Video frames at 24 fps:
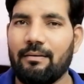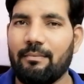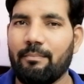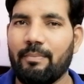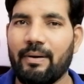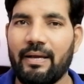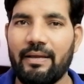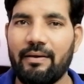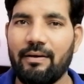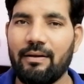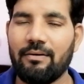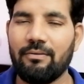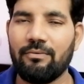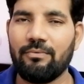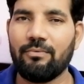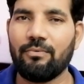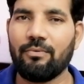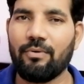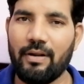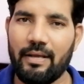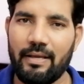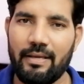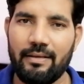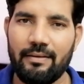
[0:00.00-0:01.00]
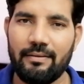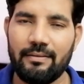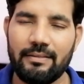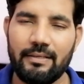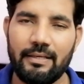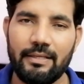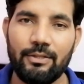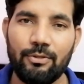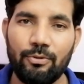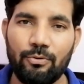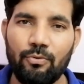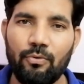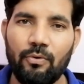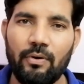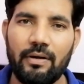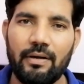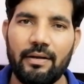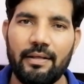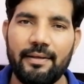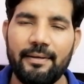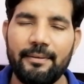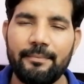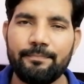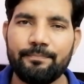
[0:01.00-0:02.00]
భయాలు ఉన్నాయి ఎందుకు
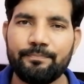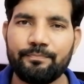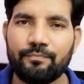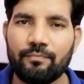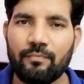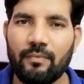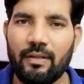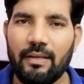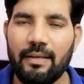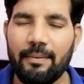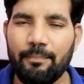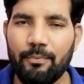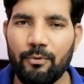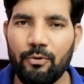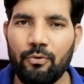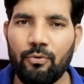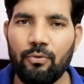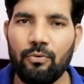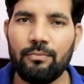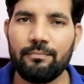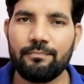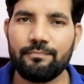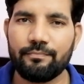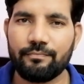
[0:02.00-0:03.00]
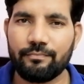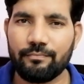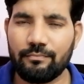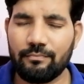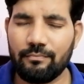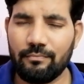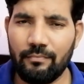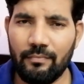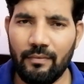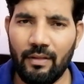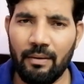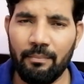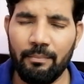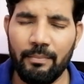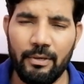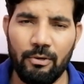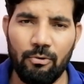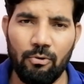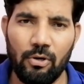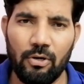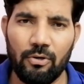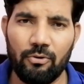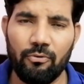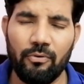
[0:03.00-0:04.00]
అంటే ఇప్పుడు
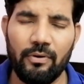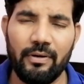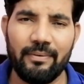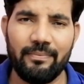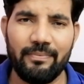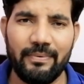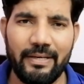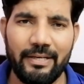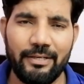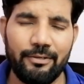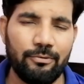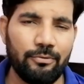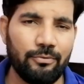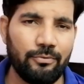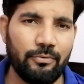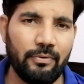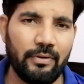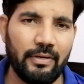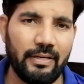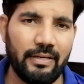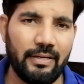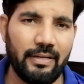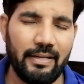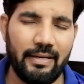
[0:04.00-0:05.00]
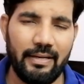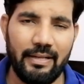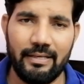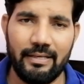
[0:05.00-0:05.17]
మీకు ఒక ట్వంటీ ఫైవ్ టు ట్వంటీ నైన్